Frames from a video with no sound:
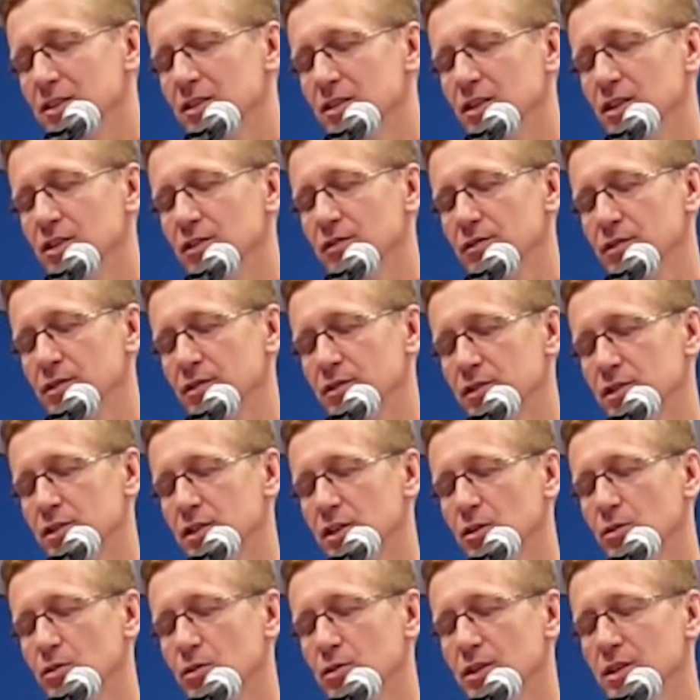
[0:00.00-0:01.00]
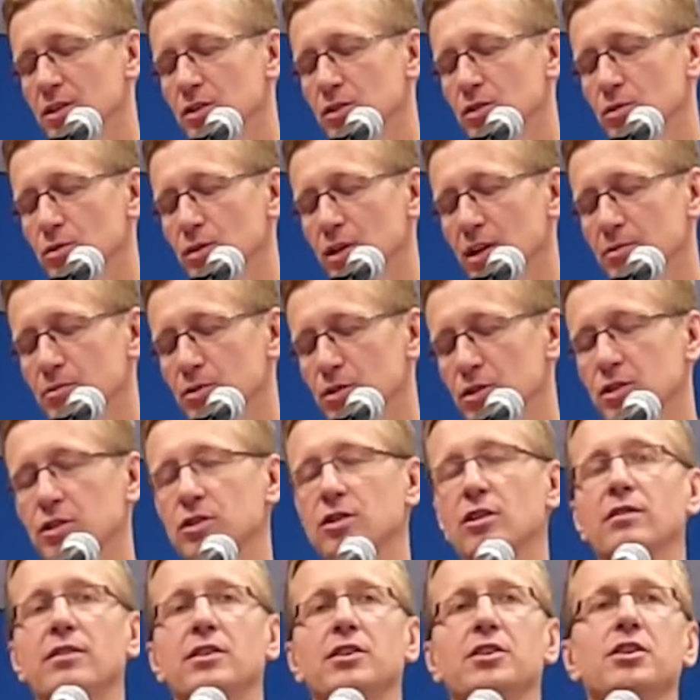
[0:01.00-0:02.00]
Jeden z nich wyszczególniłem z
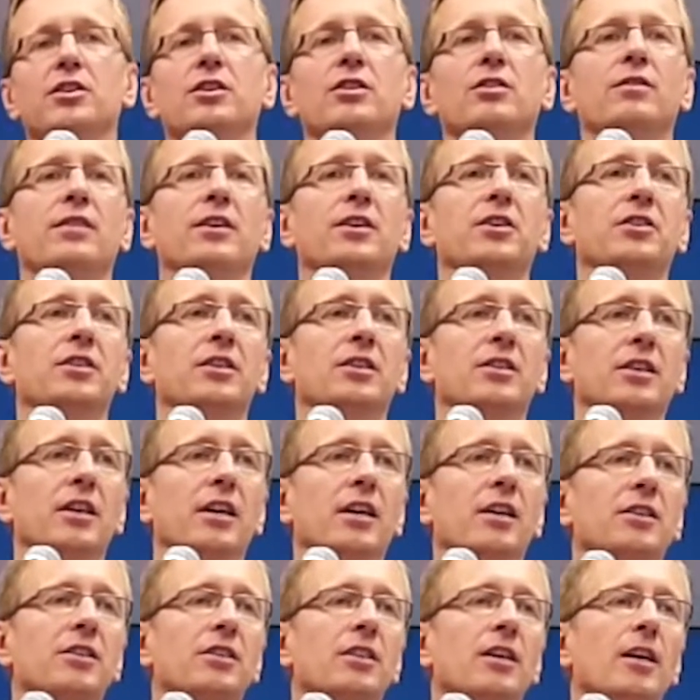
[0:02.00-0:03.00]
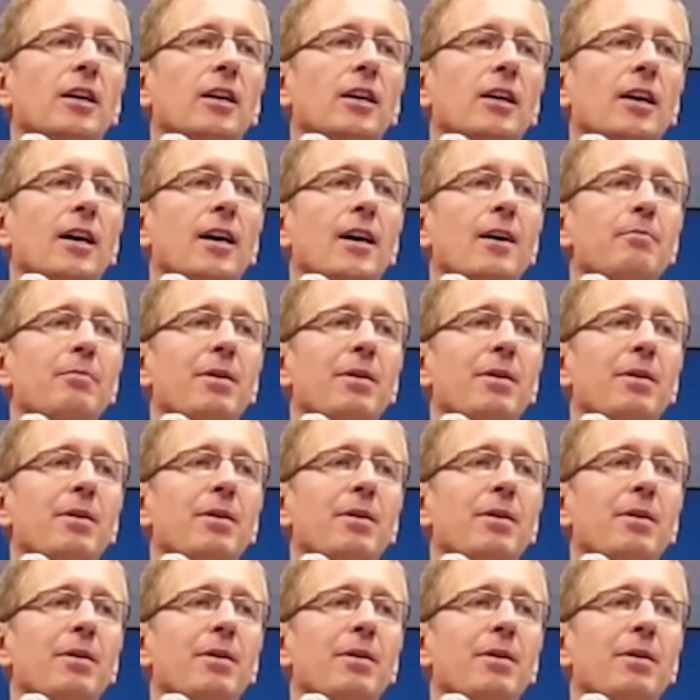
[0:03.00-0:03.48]
drugiej Mojżeszowej 10:26.